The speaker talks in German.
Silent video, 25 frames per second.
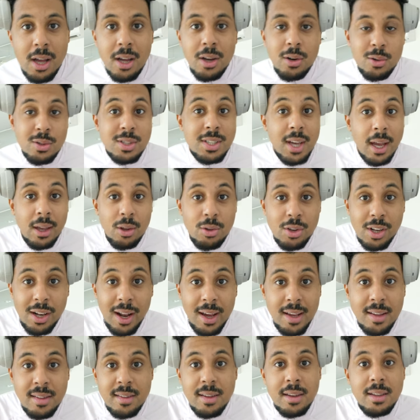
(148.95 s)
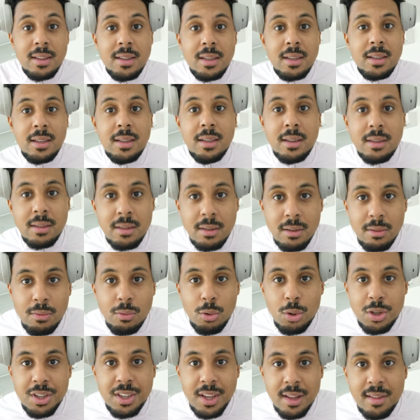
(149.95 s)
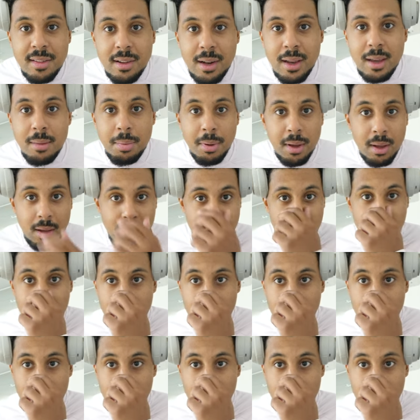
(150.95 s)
und zeige euch gleichzeitig, wo ich jetzt lebe